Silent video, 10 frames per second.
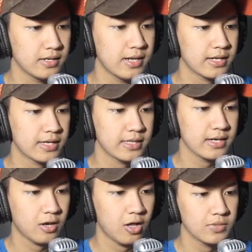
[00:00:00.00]
dan
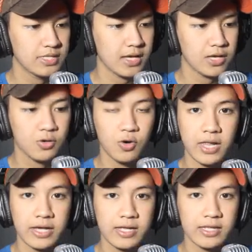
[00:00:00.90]
kita kalau misalkan go
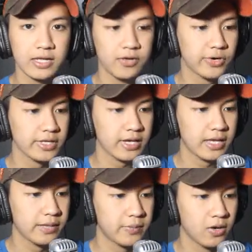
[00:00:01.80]
lagi nanti rewardnya
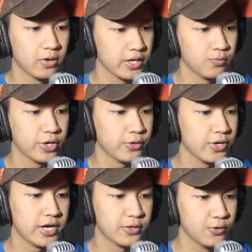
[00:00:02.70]
kayak 5 oke okay, mungkin
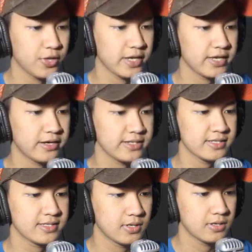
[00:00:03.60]
gua akan go lagi ya
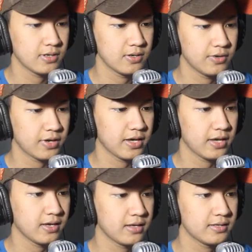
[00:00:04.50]
guys oke okay.